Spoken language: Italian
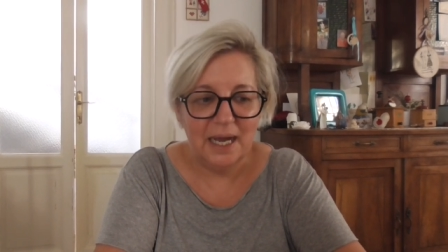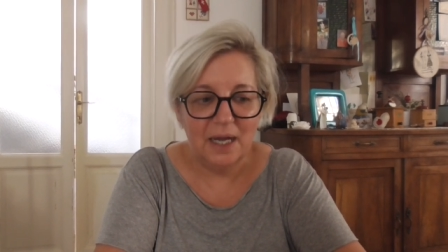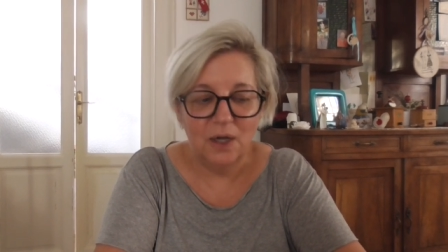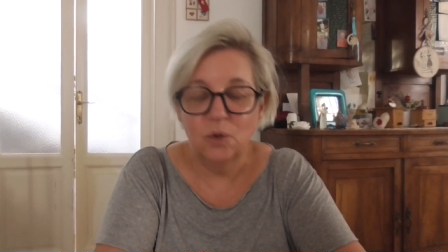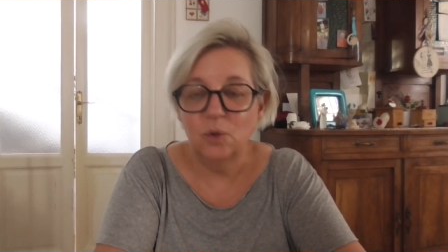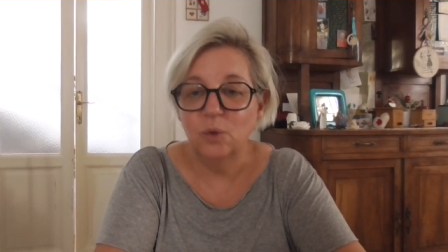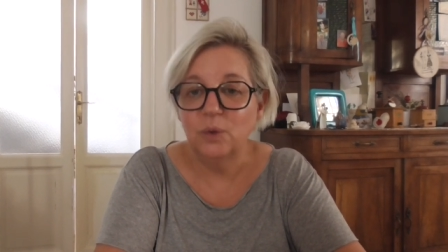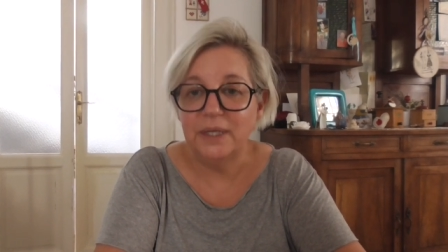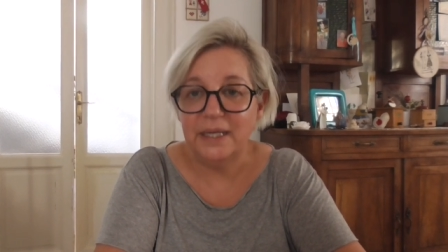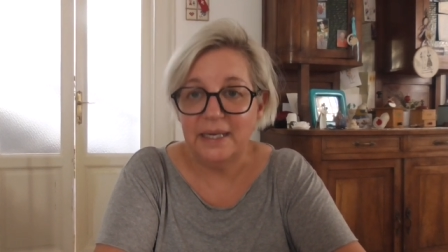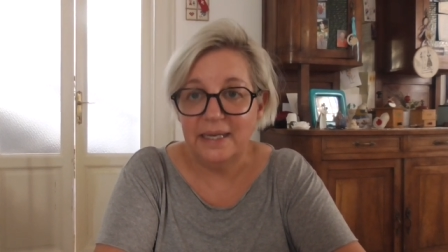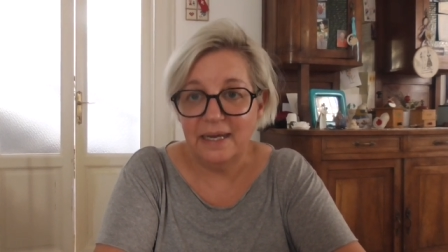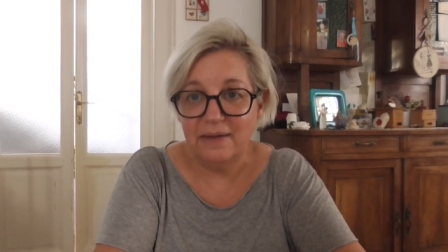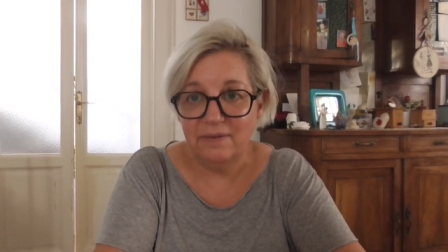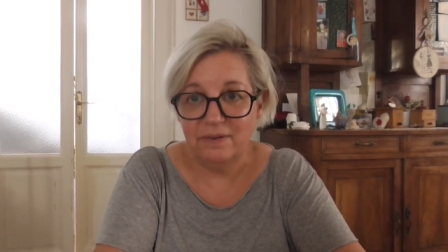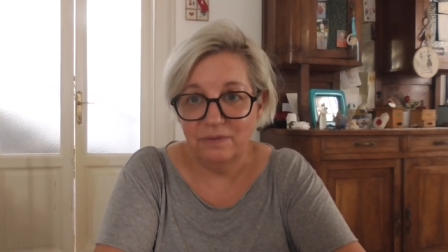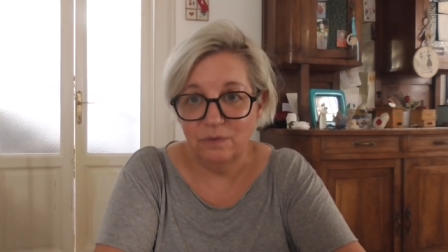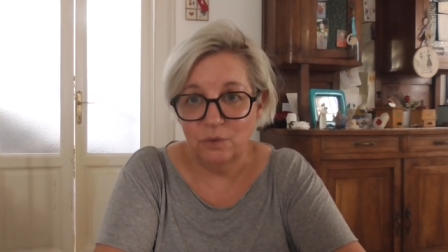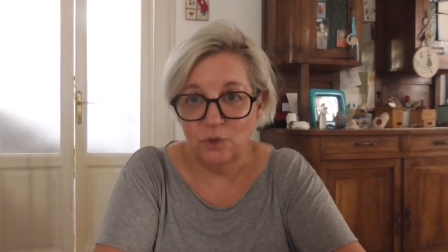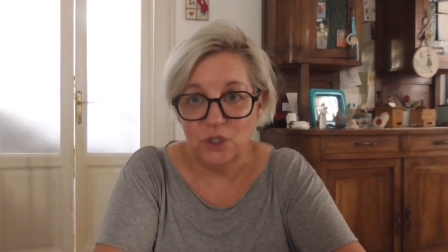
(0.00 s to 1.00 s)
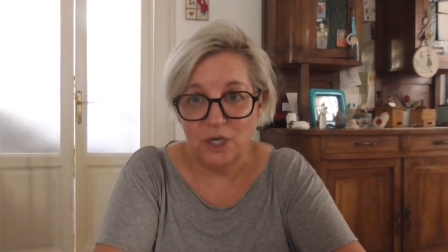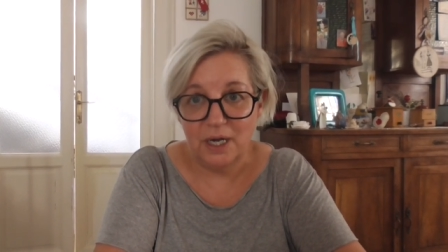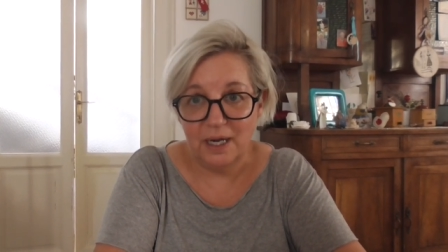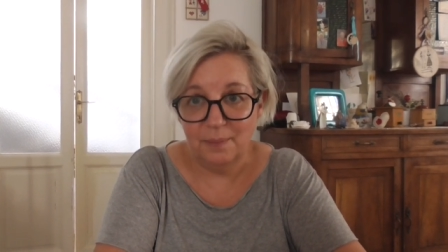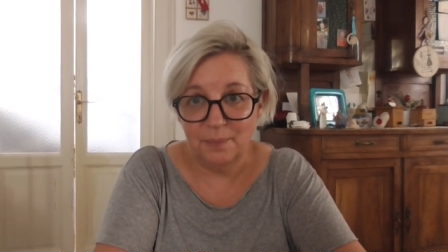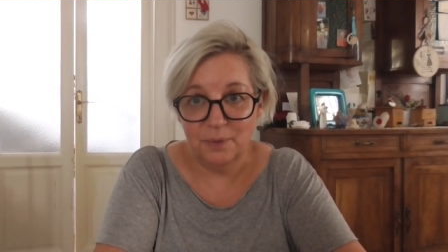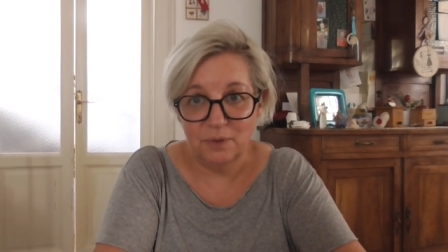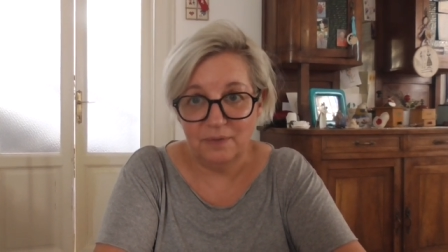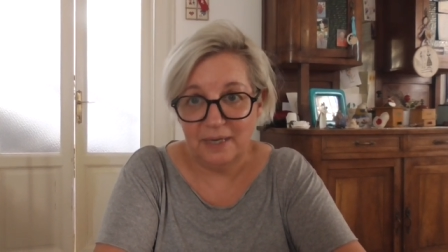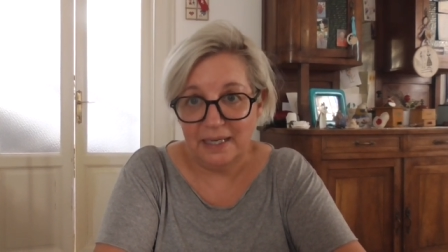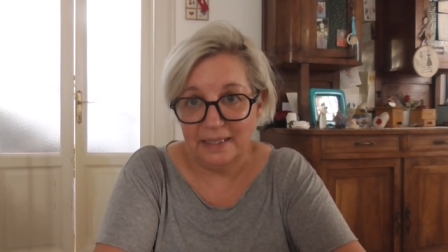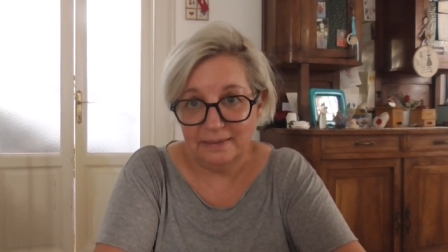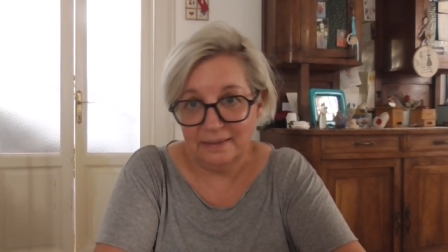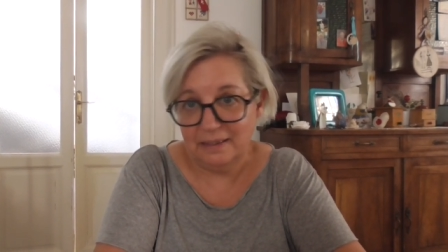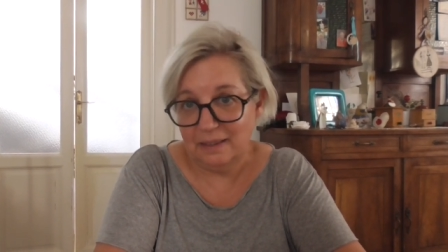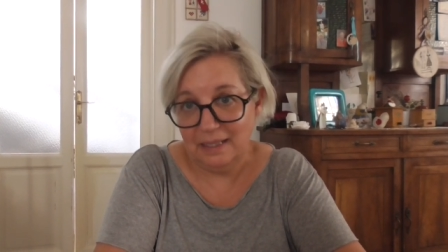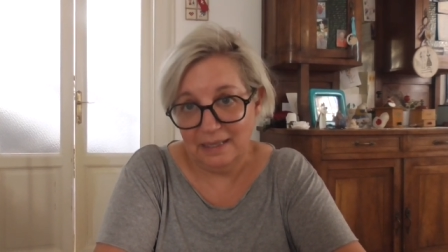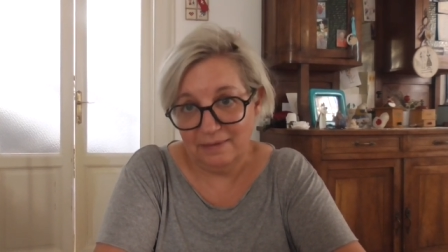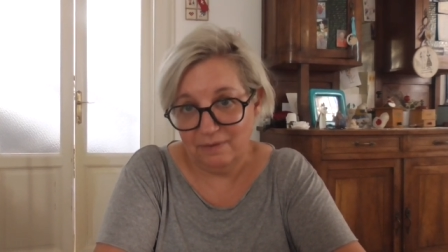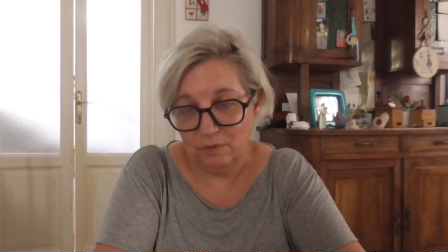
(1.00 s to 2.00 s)
Alcuni li avevo già
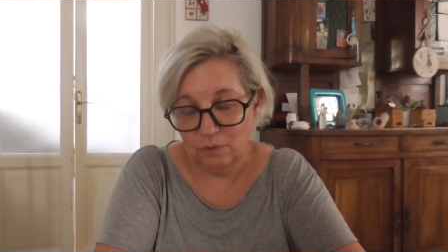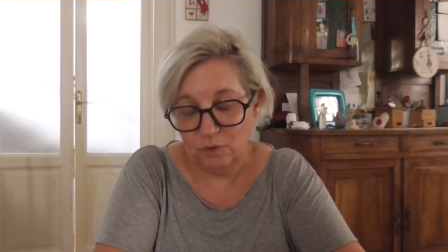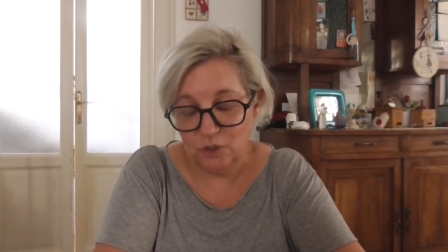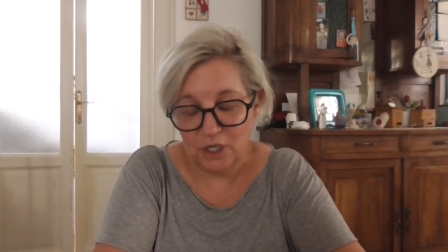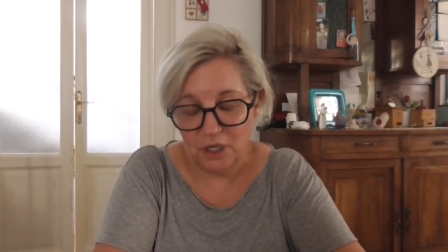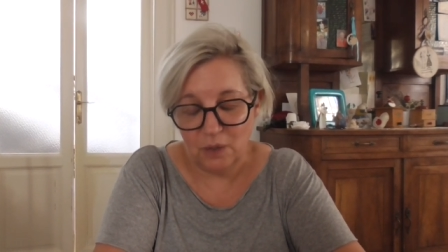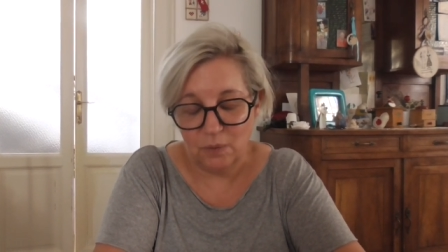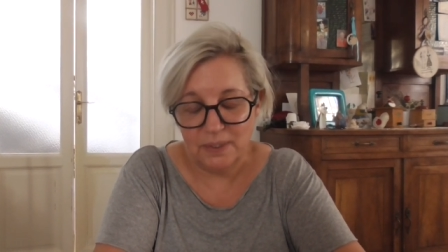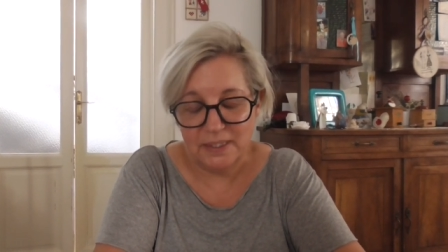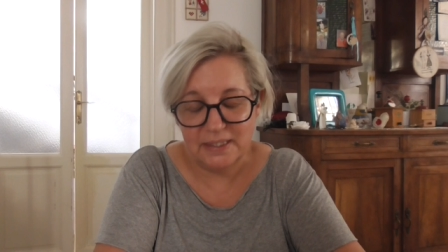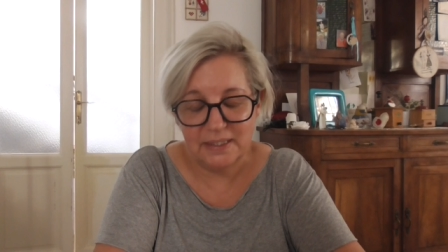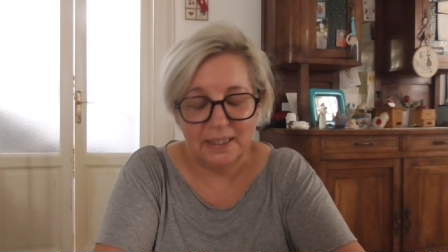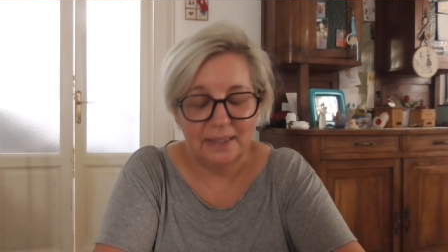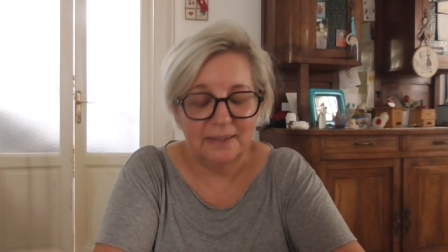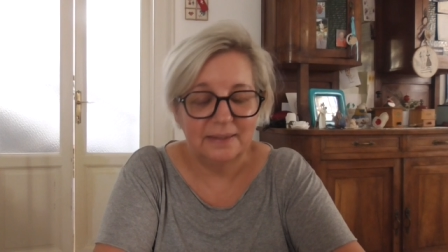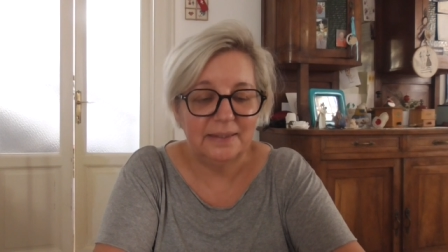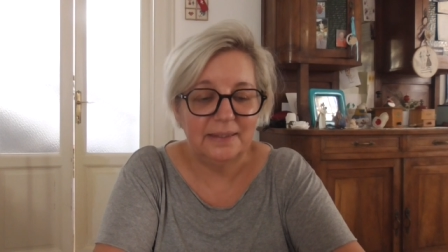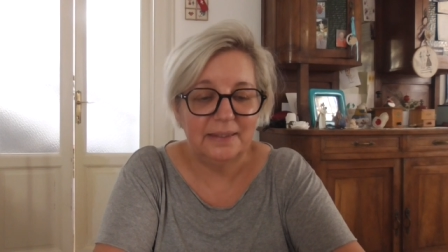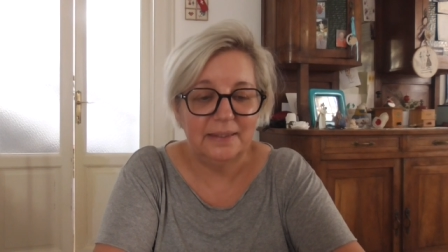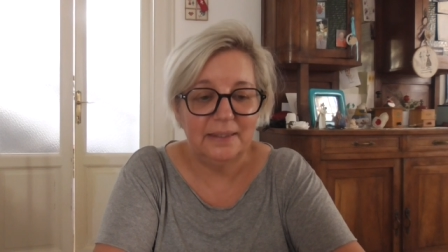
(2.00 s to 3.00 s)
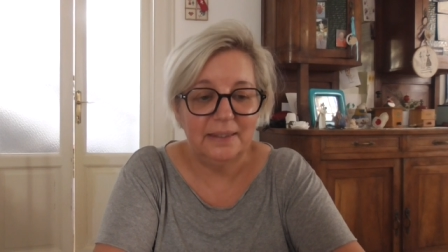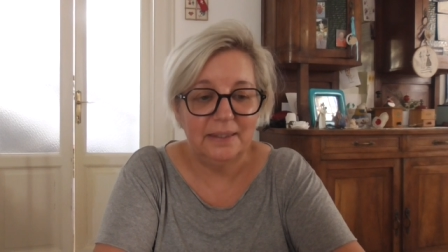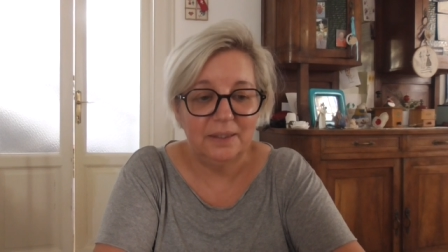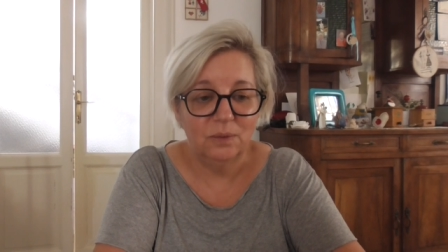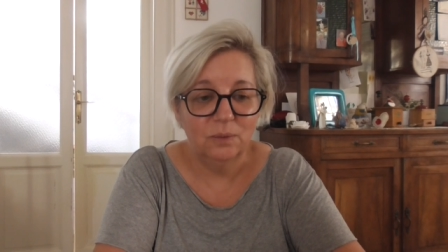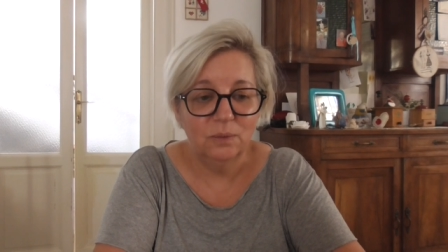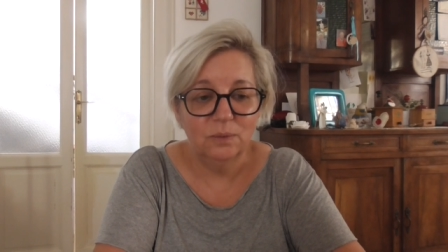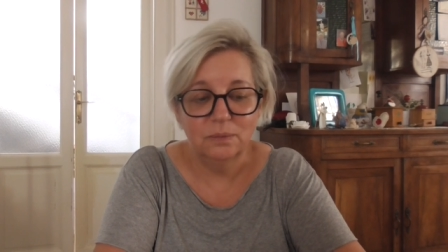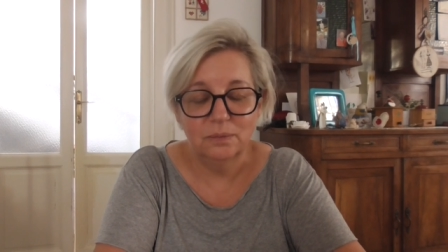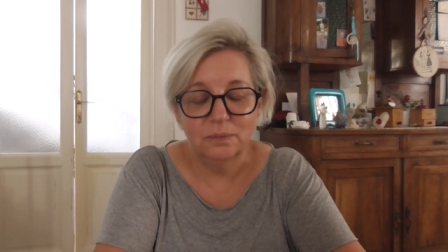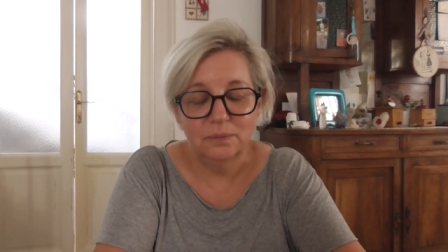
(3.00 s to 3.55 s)
provati, li avevo già acquistati io,